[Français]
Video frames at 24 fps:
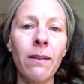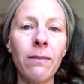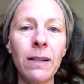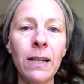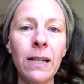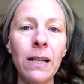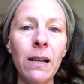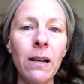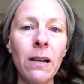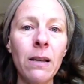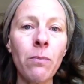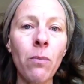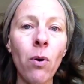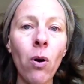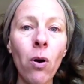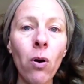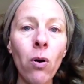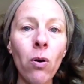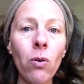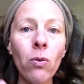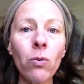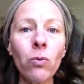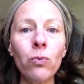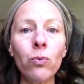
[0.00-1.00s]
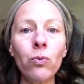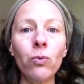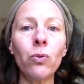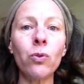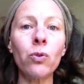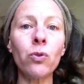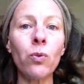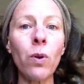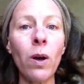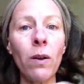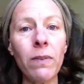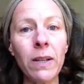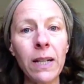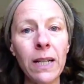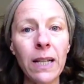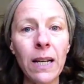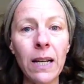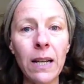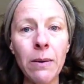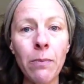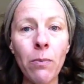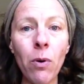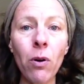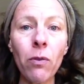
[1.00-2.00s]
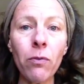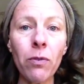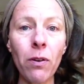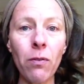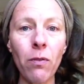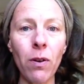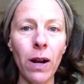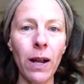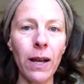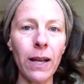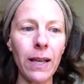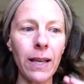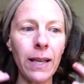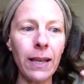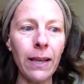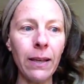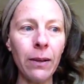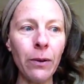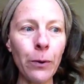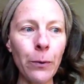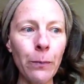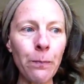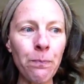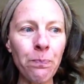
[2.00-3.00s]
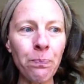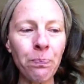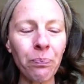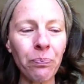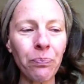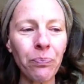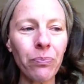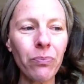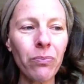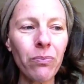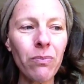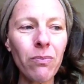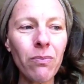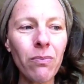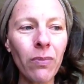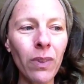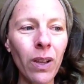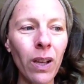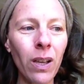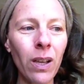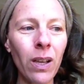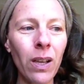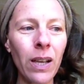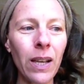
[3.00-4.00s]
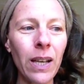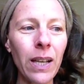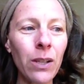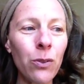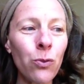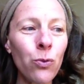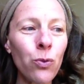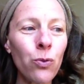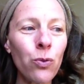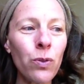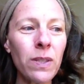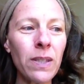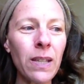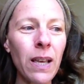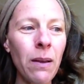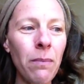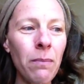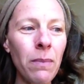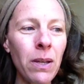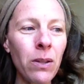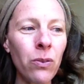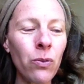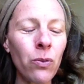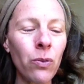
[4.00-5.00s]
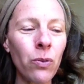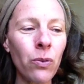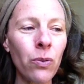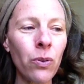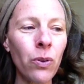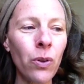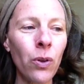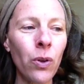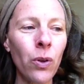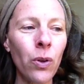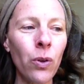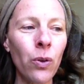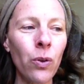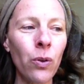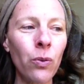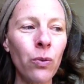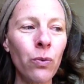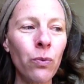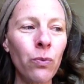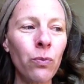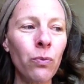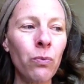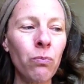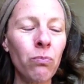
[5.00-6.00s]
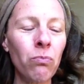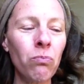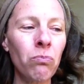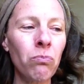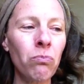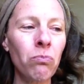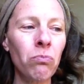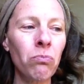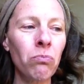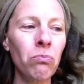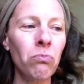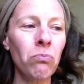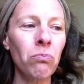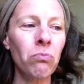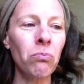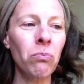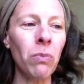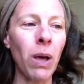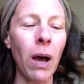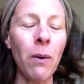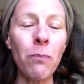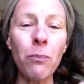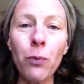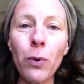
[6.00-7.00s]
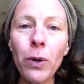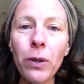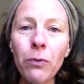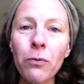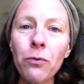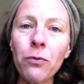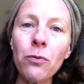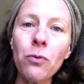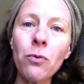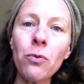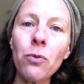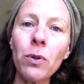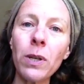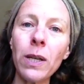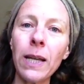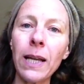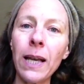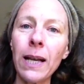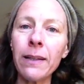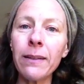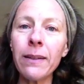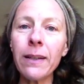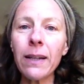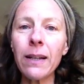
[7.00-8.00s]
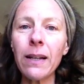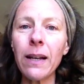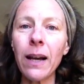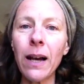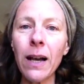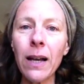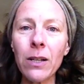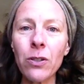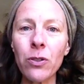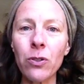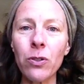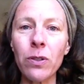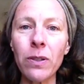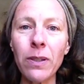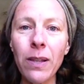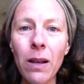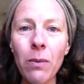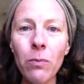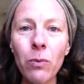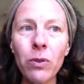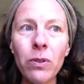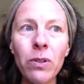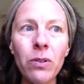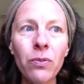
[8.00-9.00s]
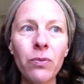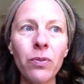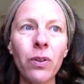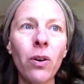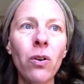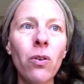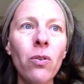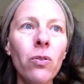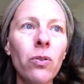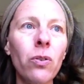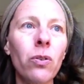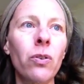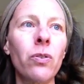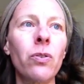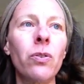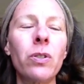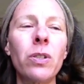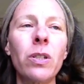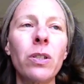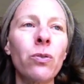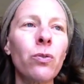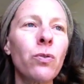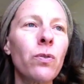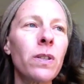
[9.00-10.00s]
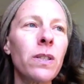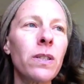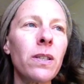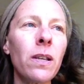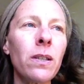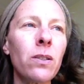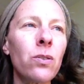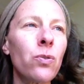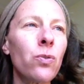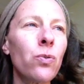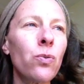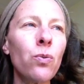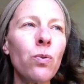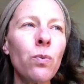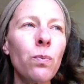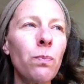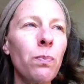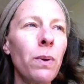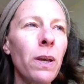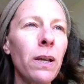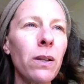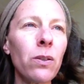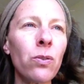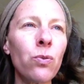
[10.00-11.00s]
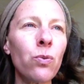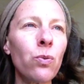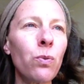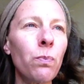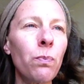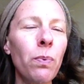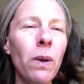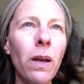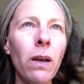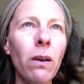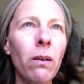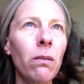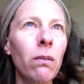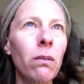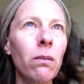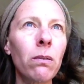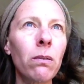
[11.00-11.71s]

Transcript: avec l'élément ou de soi avec l'élément, enfin voilà. Et, euh, et du coup, ça amène un point de vue et un éclairage tellement différent que j'ai trouvé ça super, super